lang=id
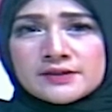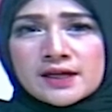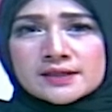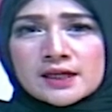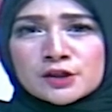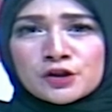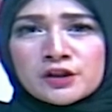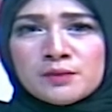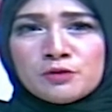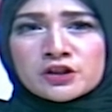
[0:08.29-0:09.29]
Jalan Stasiun
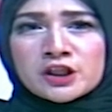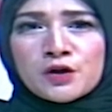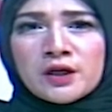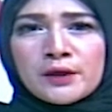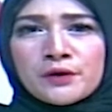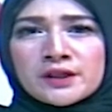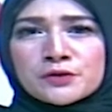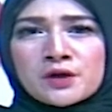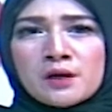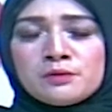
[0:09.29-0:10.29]
Timur Cikole, Kota
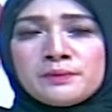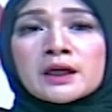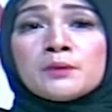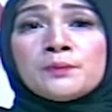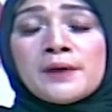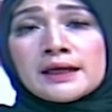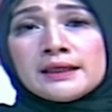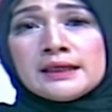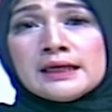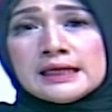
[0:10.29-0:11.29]
Sukabumi, Rabu pagi.